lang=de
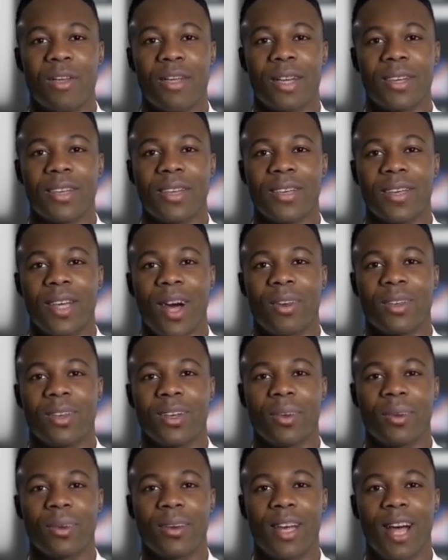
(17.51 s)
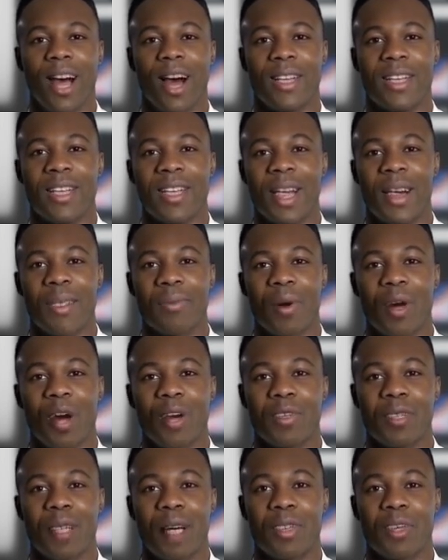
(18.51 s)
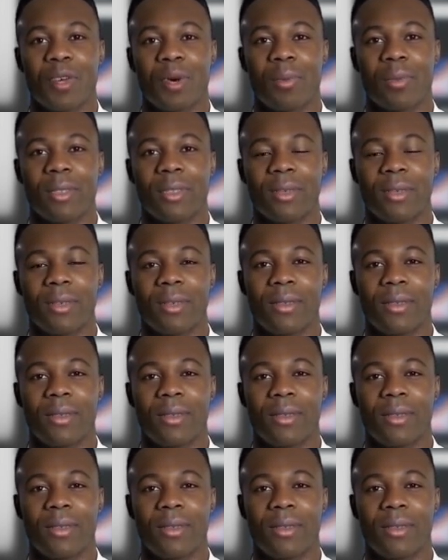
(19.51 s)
Das ist auch schon die einzige Voraussetzung.